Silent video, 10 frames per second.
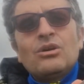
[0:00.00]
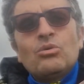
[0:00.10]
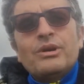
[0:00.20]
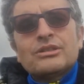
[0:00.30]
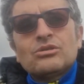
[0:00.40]

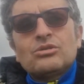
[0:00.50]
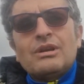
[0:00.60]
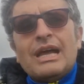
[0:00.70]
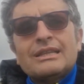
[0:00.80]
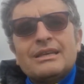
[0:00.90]
una sotto
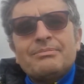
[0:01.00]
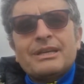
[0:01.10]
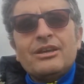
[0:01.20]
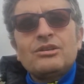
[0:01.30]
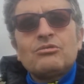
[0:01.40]
l'altra
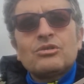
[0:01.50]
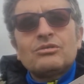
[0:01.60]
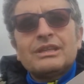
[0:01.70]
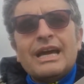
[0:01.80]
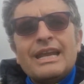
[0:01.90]
perché io devo
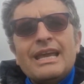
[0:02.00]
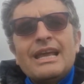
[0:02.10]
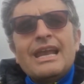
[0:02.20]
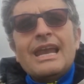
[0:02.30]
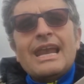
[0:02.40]

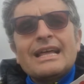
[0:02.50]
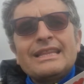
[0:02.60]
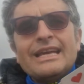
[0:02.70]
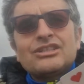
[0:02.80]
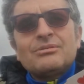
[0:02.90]
contare la
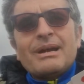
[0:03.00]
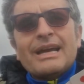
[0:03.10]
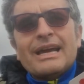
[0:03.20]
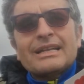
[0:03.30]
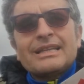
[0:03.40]
decima
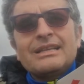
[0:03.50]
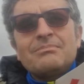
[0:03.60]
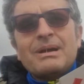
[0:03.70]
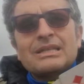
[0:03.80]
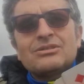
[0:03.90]
carta
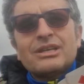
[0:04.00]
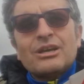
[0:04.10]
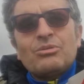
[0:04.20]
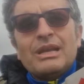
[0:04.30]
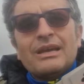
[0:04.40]
del mazzo che
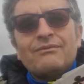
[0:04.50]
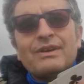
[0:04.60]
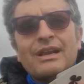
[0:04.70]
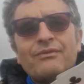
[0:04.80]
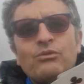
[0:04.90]
è quella che
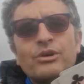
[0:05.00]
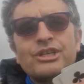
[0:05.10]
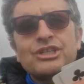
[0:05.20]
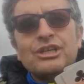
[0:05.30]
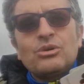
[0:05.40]
verrà
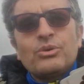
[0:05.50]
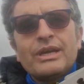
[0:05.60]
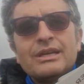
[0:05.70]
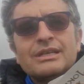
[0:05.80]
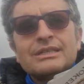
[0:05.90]
fuori 5,